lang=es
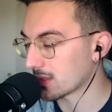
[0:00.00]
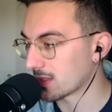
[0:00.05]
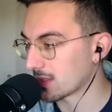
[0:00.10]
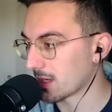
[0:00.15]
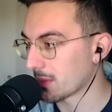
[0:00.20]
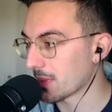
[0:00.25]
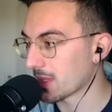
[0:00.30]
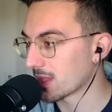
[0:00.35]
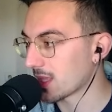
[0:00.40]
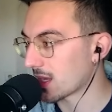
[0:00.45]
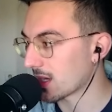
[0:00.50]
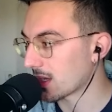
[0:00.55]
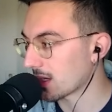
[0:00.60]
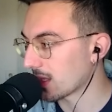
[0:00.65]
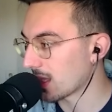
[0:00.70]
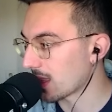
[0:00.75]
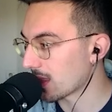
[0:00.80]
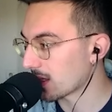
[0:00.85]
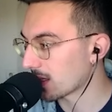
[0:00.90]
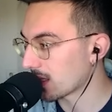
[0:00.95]
tremenda
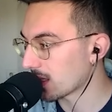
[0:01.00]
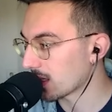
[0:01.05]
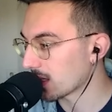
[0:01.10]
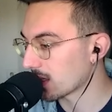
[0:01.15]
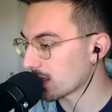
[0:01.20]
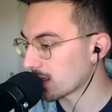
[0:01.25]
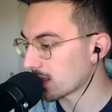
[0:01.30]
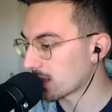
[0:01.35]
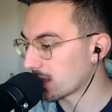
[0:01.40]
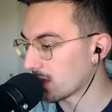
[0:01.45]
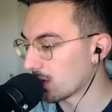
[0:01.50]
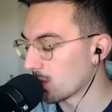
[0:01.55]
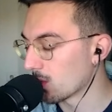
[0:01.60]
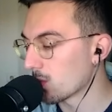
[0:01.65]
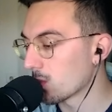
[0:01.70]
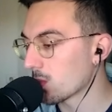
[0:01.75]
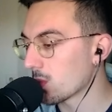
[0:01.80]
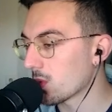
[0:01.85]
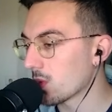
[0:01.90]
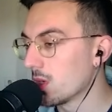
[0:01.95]
riada que, que
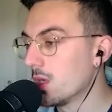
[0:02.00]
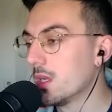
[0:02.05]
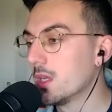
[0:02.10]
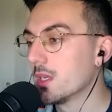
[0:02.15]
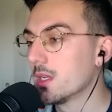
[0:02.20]
hubo